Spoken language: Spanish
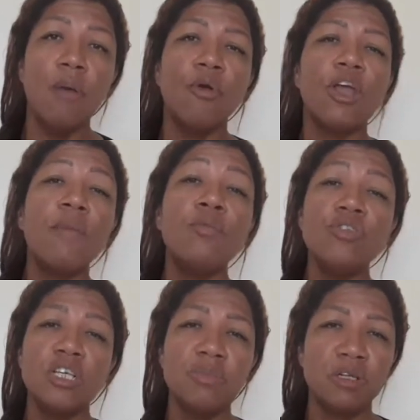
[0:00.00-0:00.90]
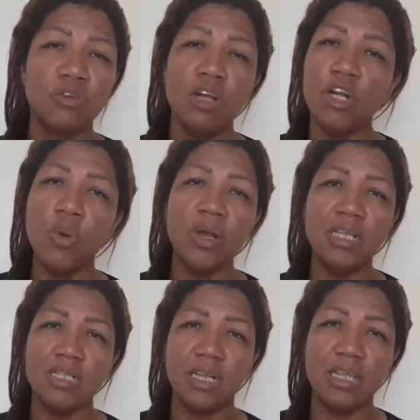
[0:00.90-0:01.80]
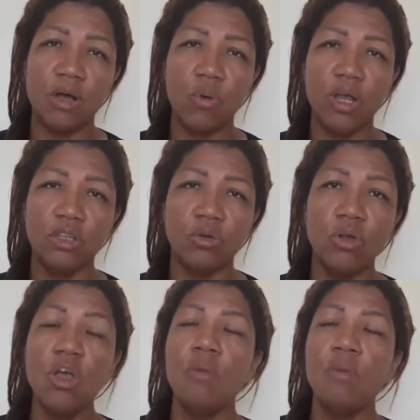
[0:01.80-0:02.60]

porque muchas personas no van a estar de acuerdo,